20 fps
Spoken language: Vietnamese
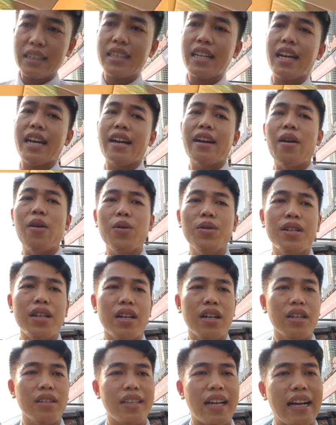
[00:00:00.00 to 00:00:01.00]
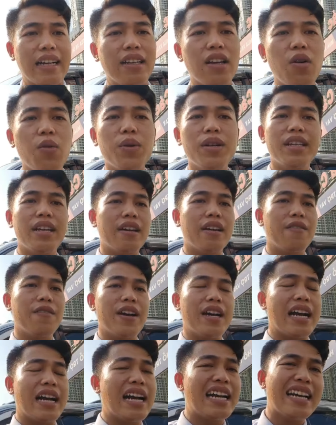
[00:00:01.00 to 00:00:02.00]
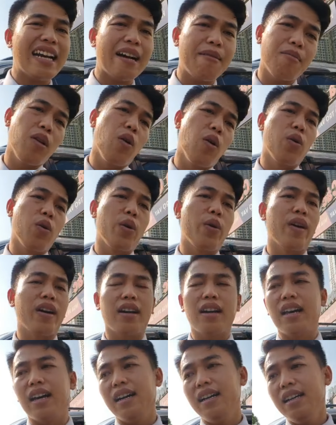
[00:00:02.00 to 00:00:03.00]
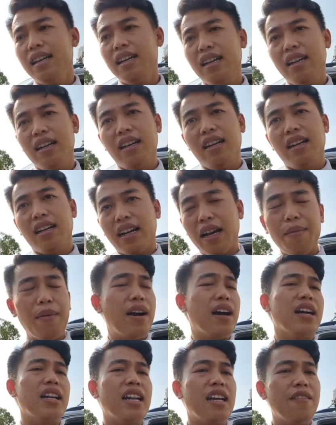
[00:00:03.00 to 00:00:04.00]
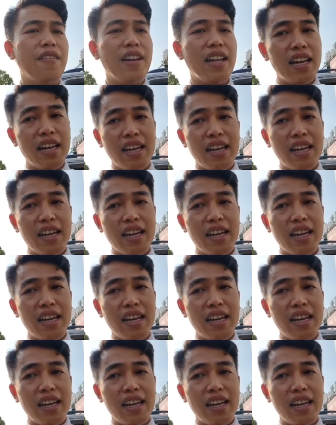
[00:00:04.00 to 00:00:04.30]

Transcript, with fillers: sàng hỗ trợ tặng cho quý anh chị về cái cam lùi hoặc là cái màn hình DVD,